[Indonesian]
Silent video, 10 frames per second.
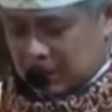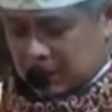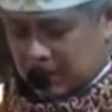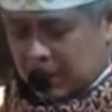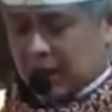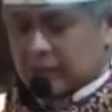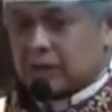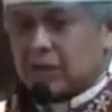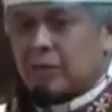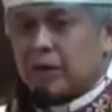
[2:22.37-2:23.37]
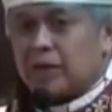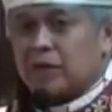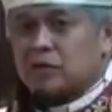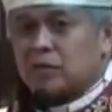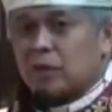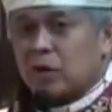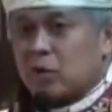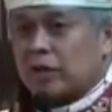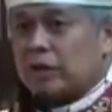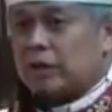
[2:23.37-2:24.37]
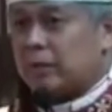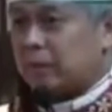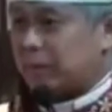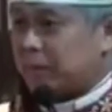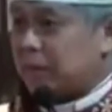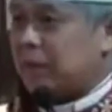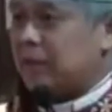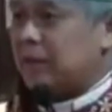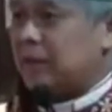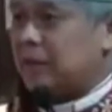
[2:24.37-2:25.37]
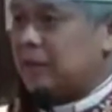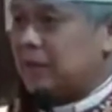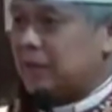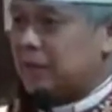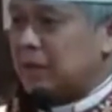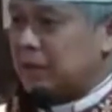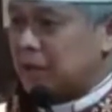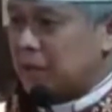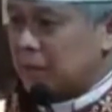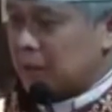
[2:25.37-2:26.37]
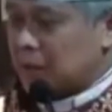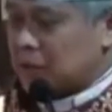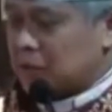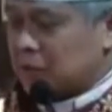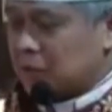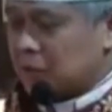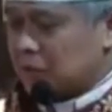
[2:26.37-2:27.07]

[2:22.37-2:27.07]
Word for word: Terima kasih kepada Pastor Paroki DPP yang pastor